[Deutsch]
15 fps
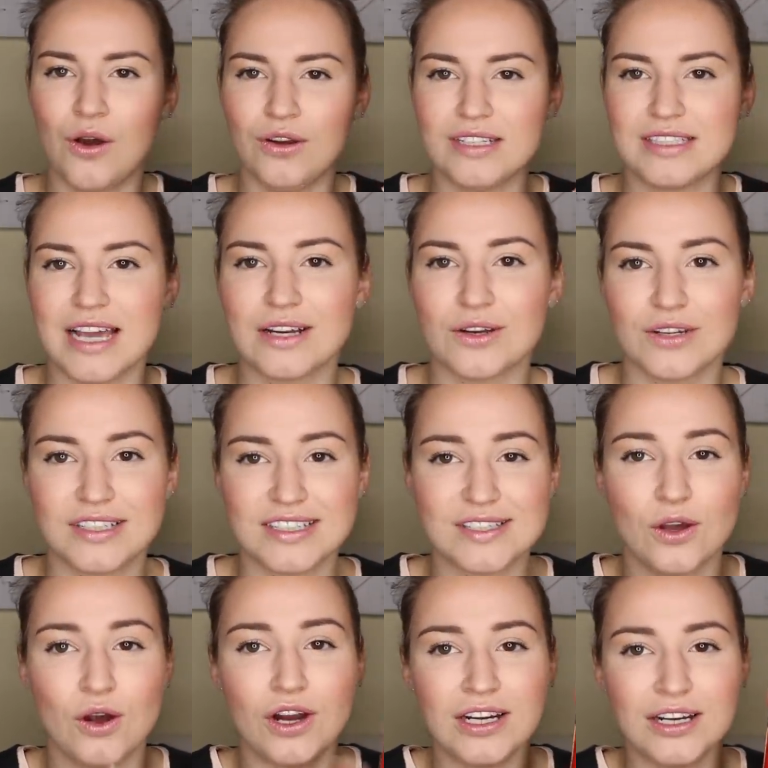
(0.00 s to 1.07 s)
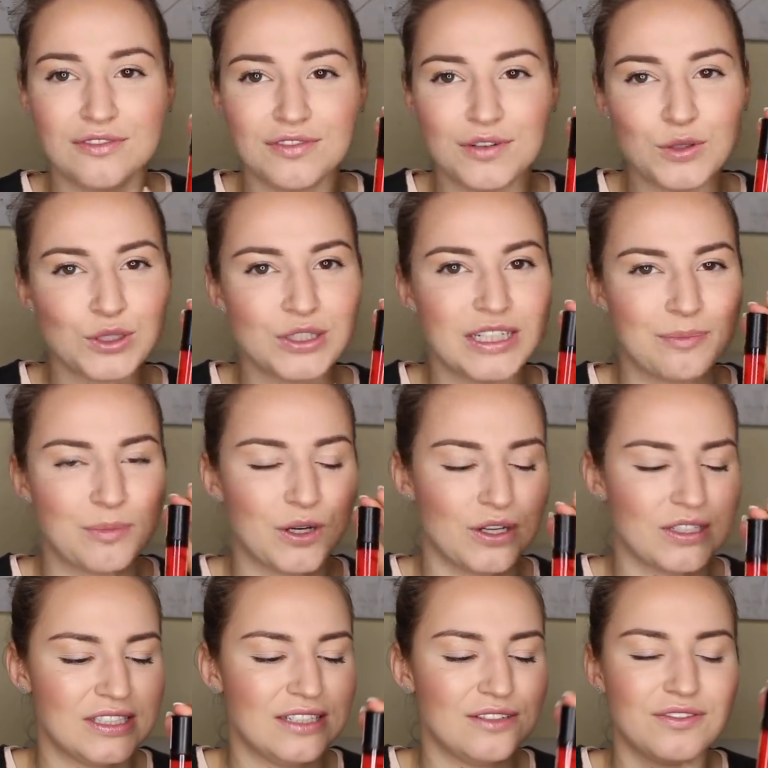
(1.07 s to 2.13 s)
Und ich sag euch, diese Oil Infusion
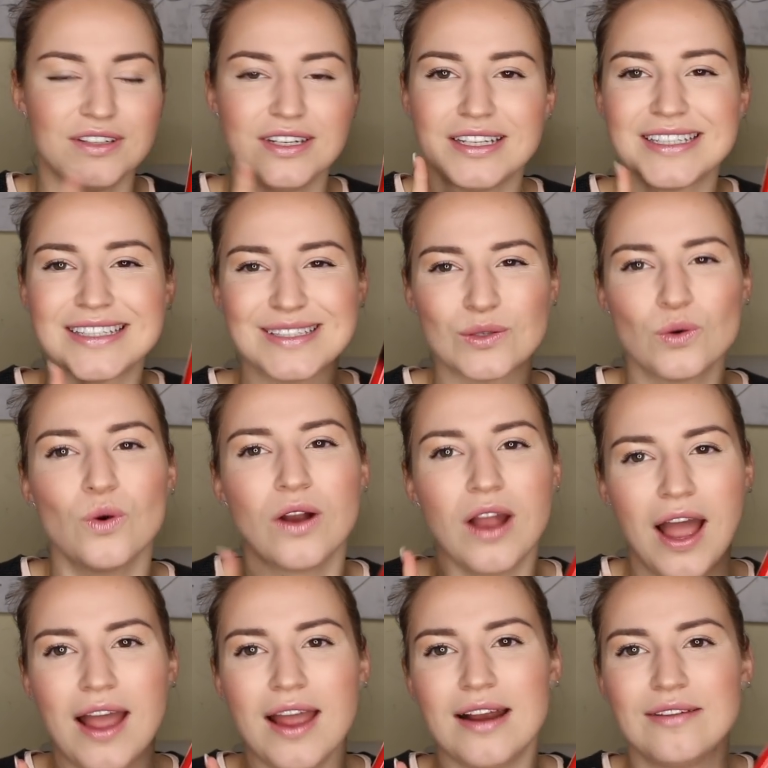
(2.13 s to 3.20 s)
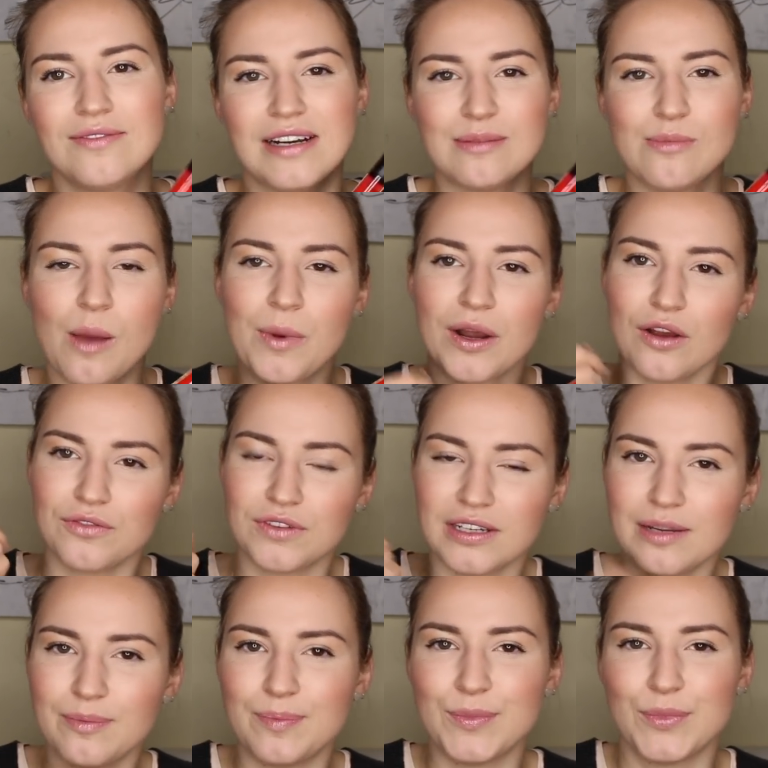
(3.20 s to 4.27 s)
Lipgloss, die finde ich so geil, weil die macht man auf die
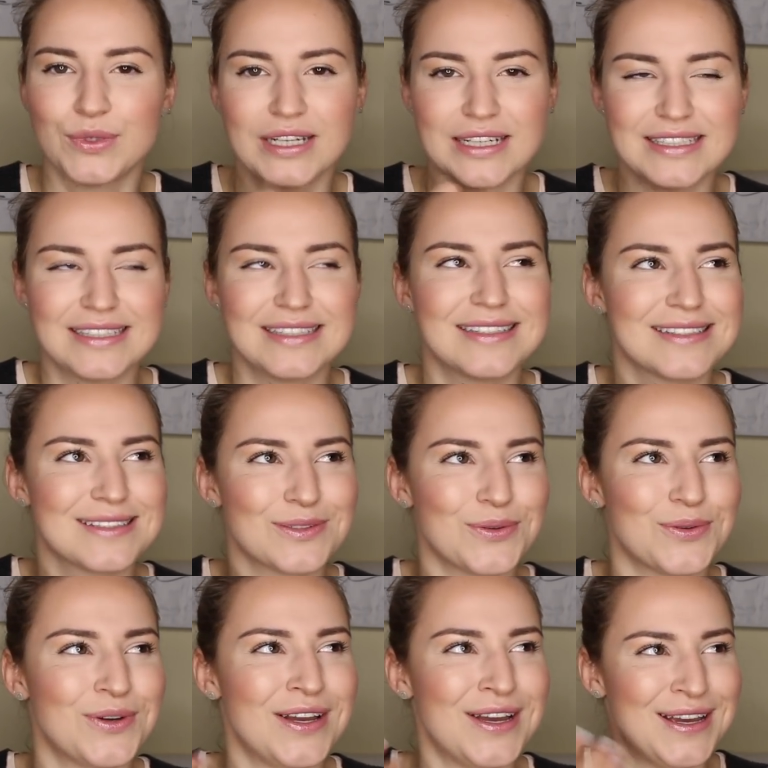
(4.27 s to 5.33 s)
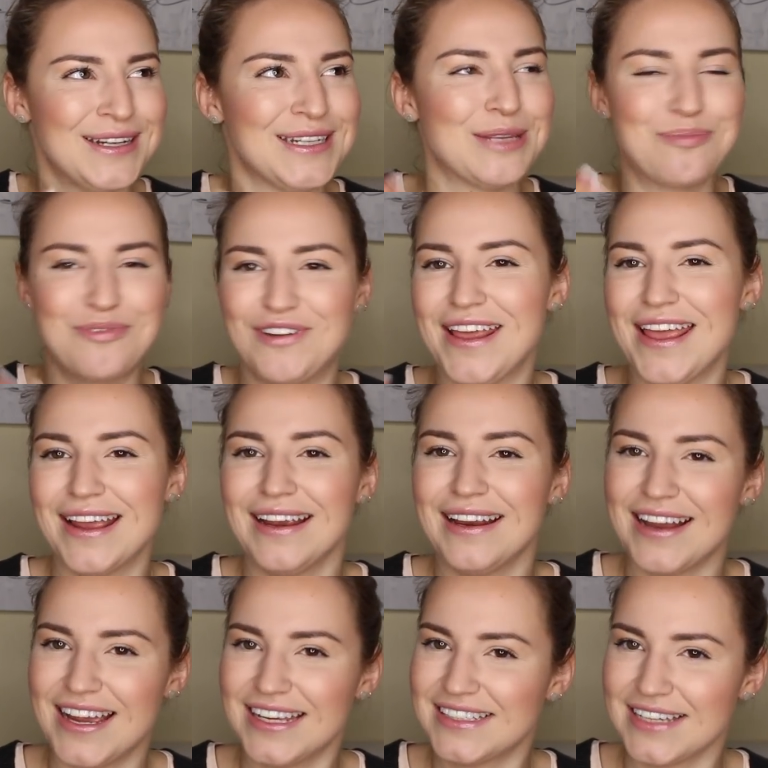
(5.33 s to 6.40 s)
Lippen und dann sind das so, die pflegen
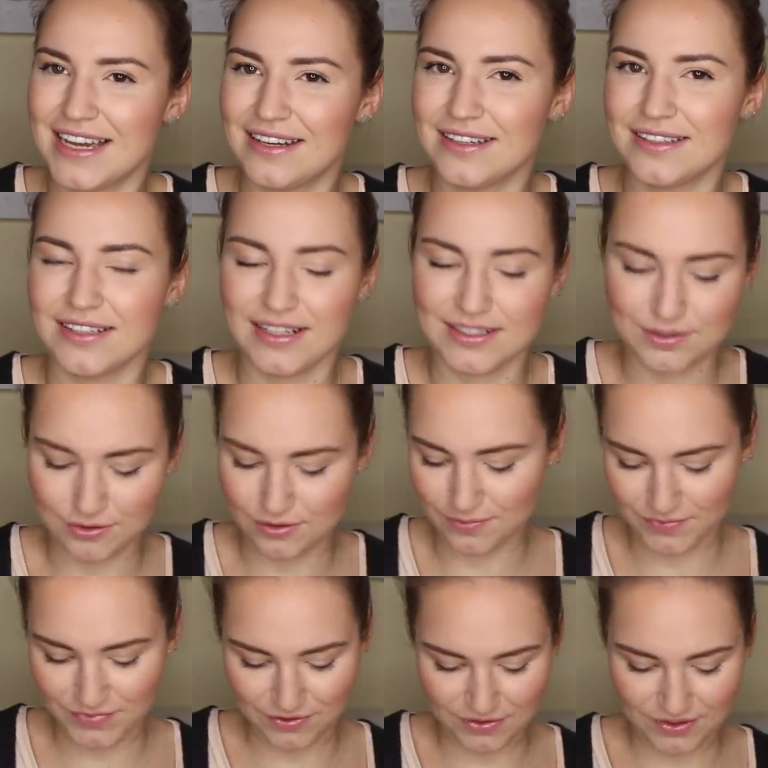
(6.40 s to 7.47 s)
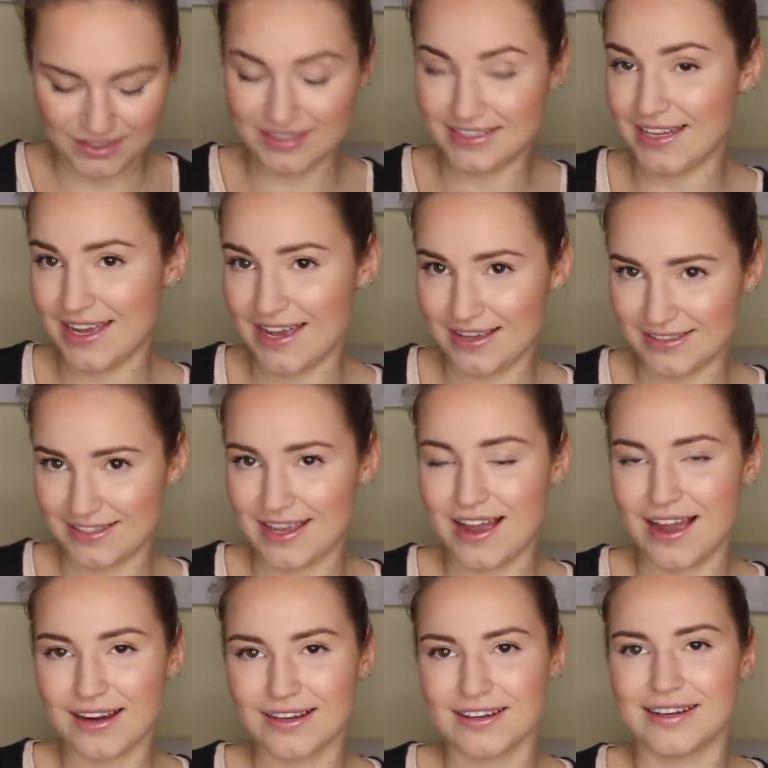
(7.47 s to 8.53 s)
gleichzeitig. Also die finde ich sehr,
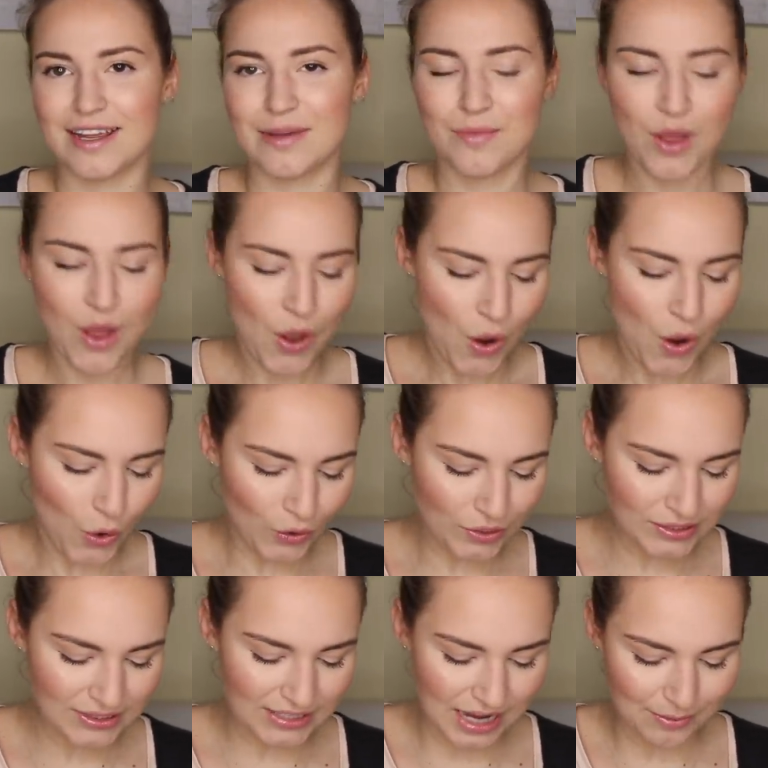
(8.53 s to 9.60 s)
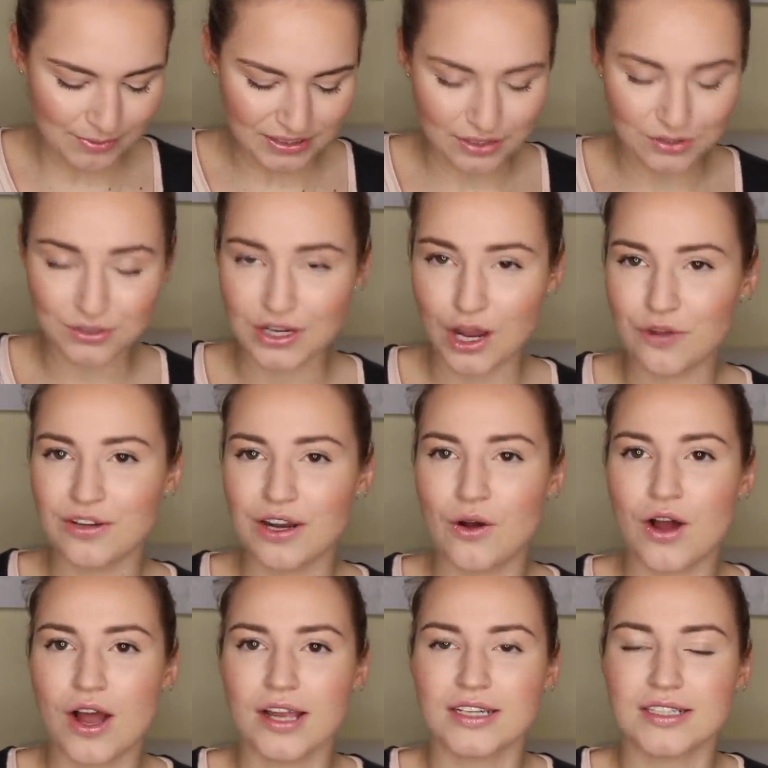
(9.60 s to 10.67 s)
sehr angenehm. Und hier habe ich natürlich auch
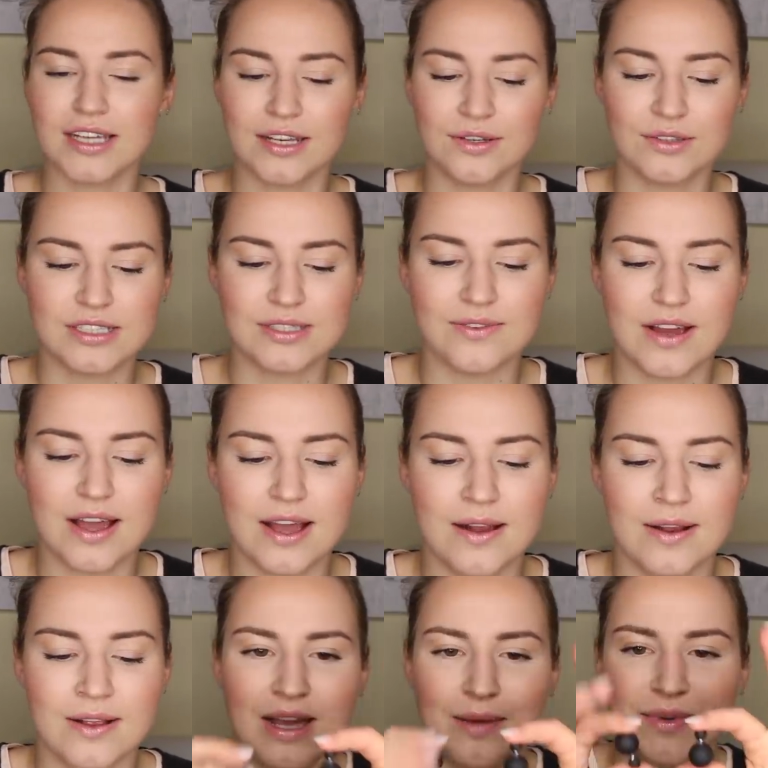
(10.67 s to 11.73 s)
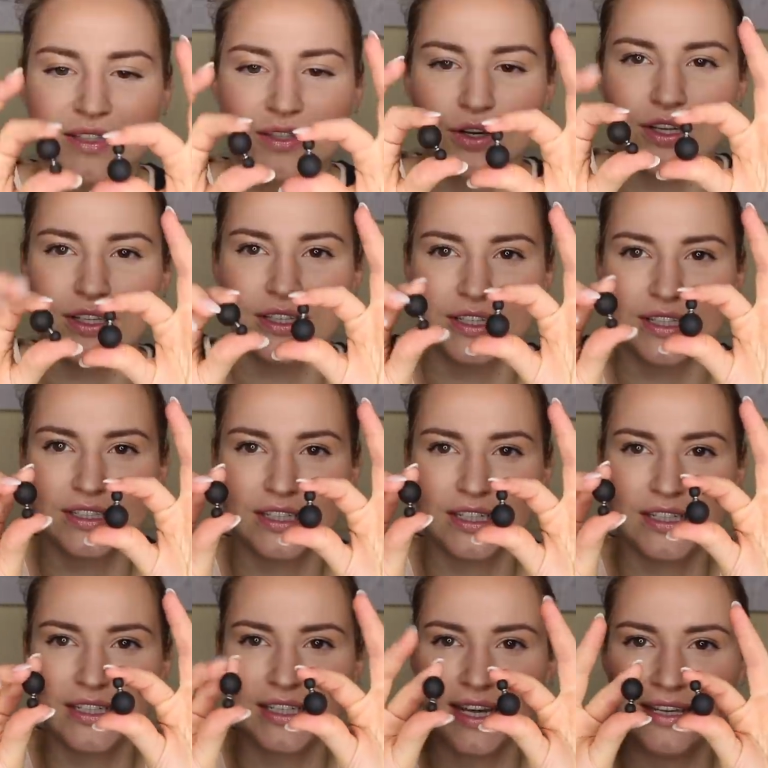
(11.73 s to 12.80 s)
wieder Ohrringe drin. Und zwar habe ich solche hier
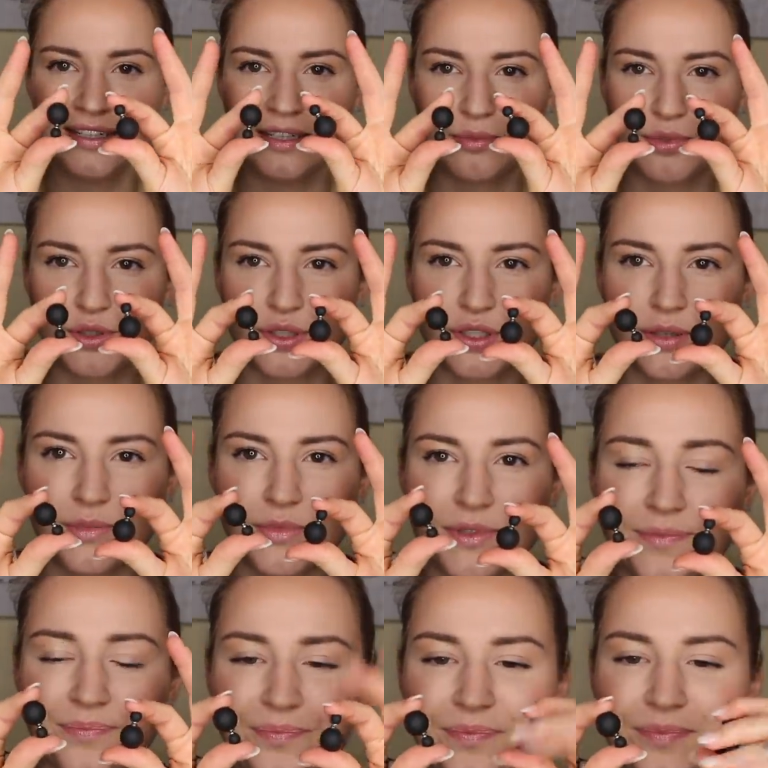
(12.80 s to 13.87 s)
drin, die kennt ihr bestimmt.